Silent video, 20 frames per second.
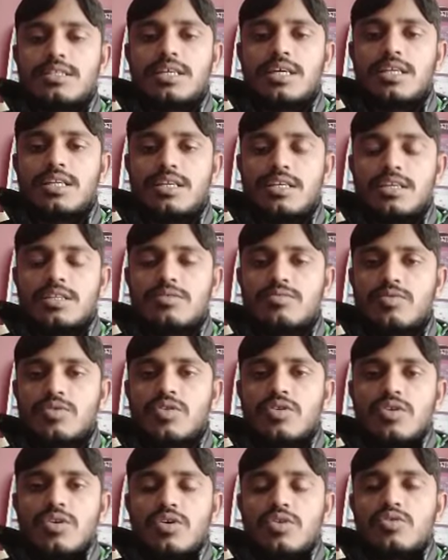জানিয়ে দিব
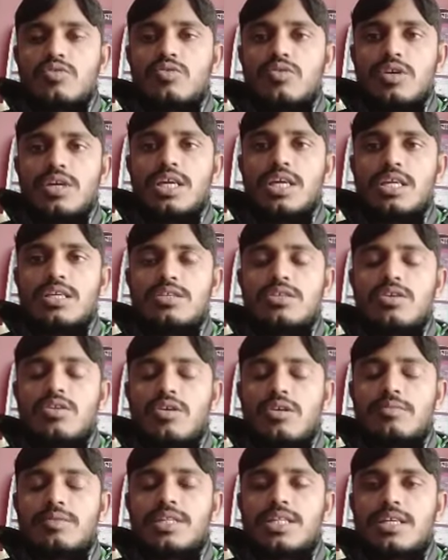তো এই ছিল
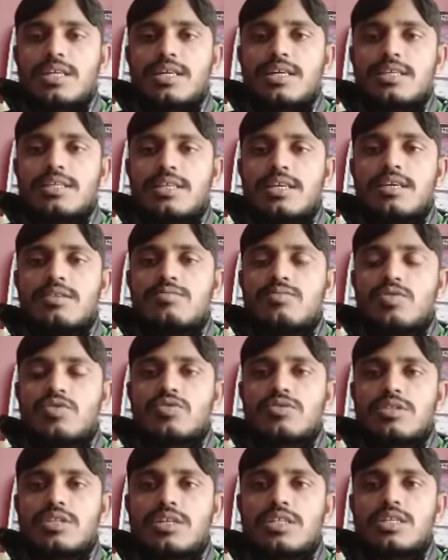আমাদের কাছে এই
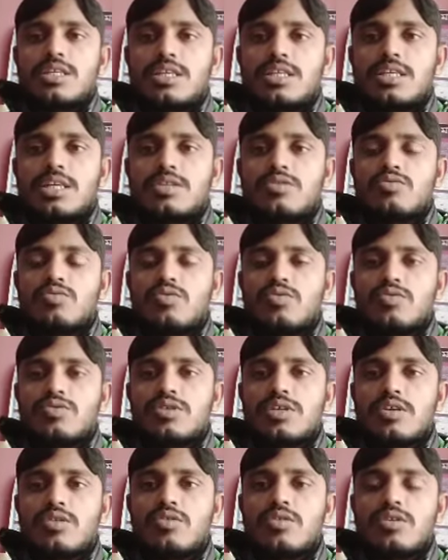মুহূর্তে যে জাতগুলো
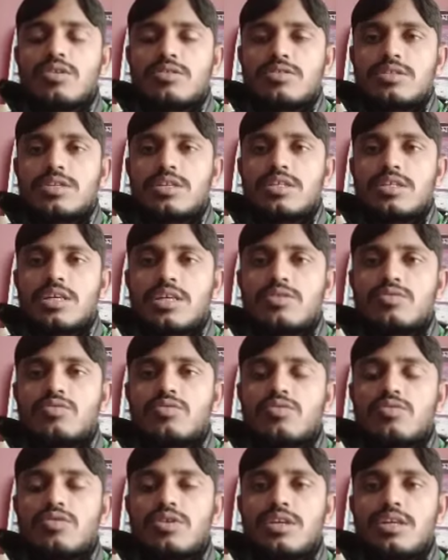ছিল সেই
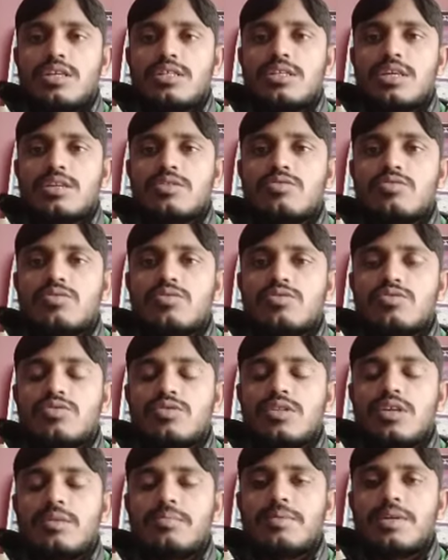জাতগুলো এই জাতগুলো
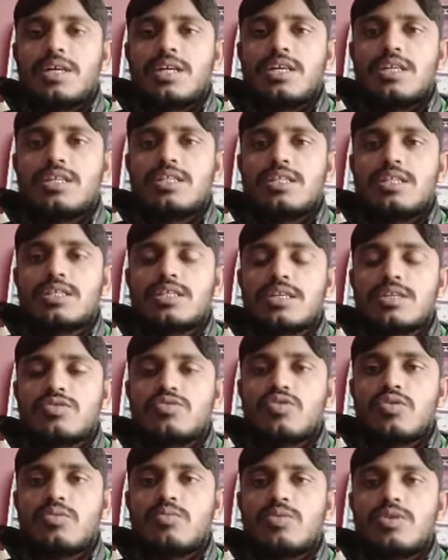যদি আপনারা নিতে চান
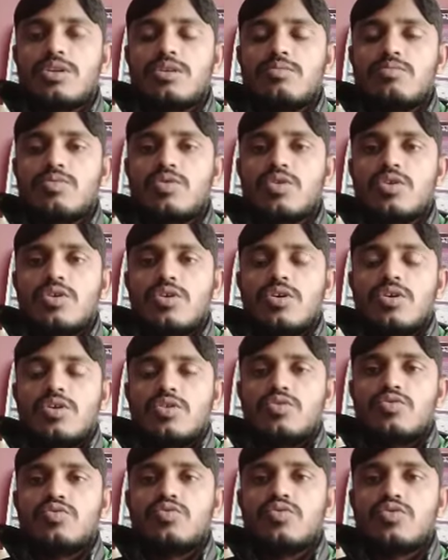সর্বনিম্ন
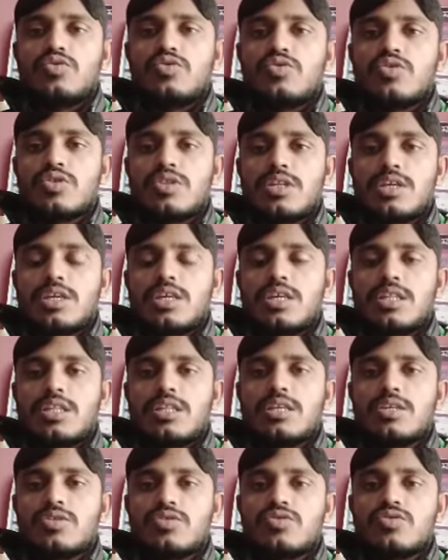দুইশো থেকে
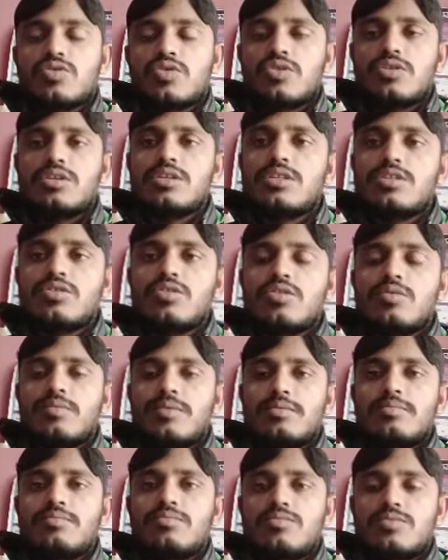তিনশো নিতে
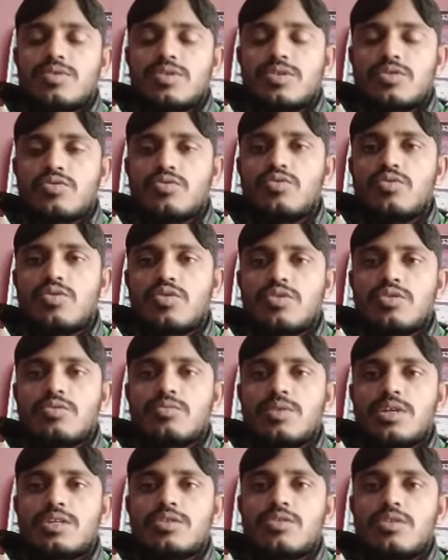হবে একটু দূরত্ব
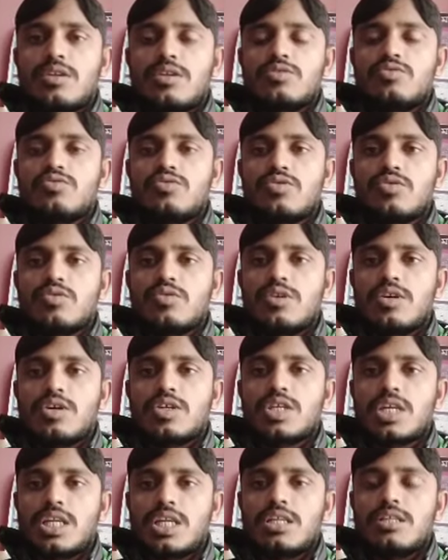বেশি হলে দুইশো
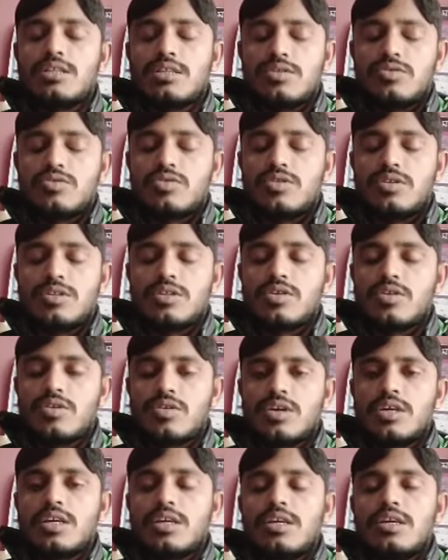দেওয়া যায় না তিনশো নিতে
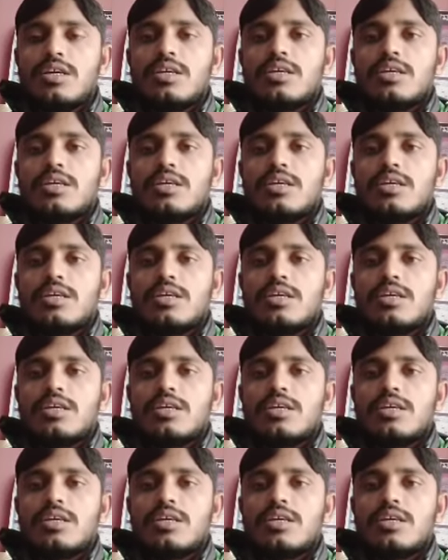হয়